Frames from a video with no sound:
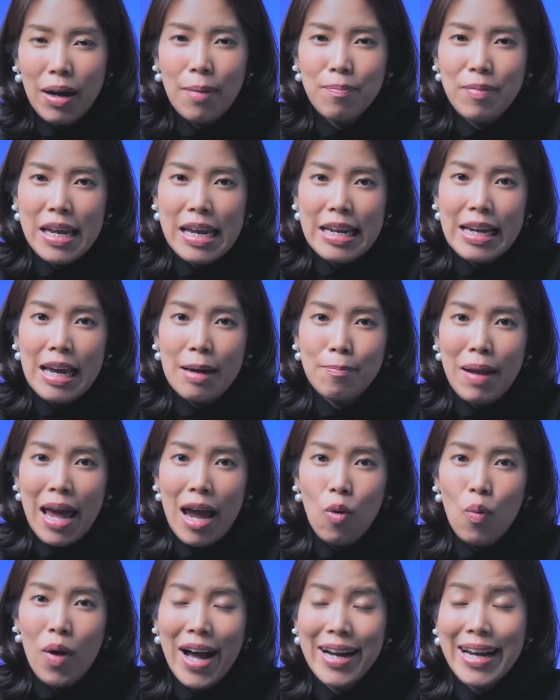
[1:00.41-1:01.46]
คำนี้เนี่ยแปล
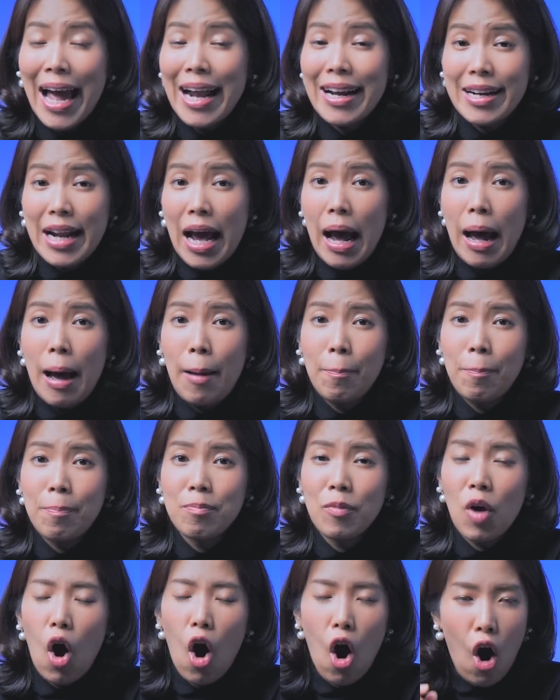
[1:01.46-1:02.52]
ว่าการกระ
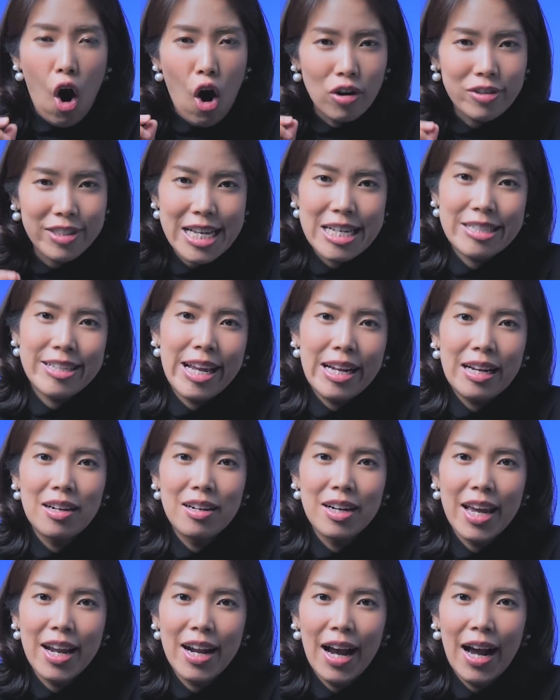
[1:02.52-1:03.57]
ทำของสิ่งห
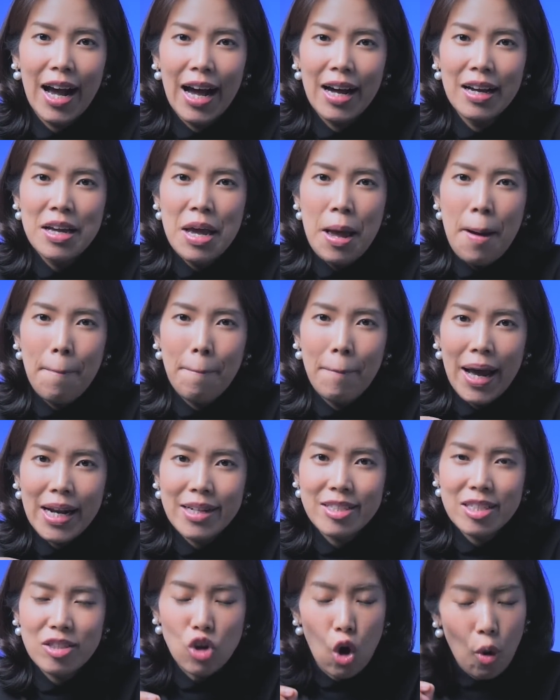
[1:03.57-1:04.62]
นึ่งเนี่ยนะคะมัน
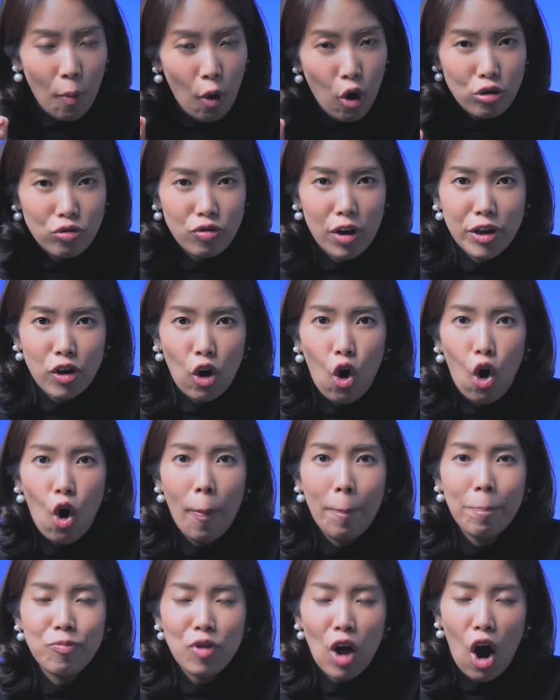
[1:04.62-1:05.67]
จะส่งผลกระท
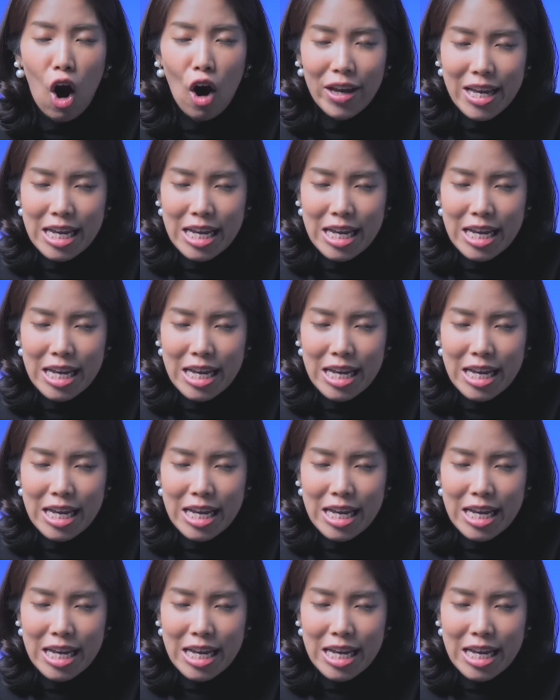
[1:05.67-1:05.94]
บต่อ